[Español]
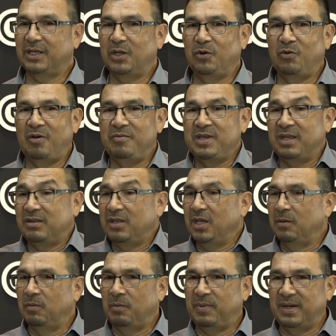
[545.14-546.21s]
que no había
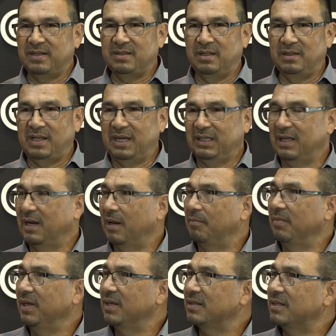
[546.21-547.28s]
tiempo para sentarte en la
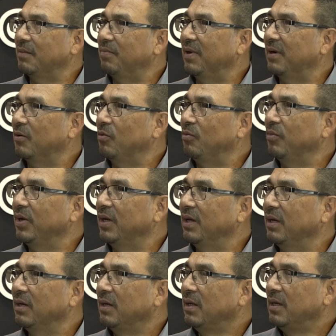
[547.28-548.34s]
mesa, para
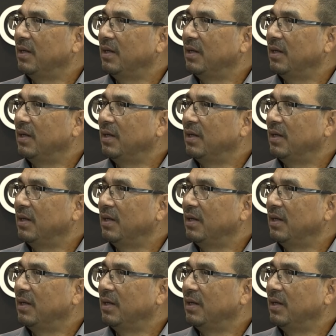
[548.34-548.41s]
comer.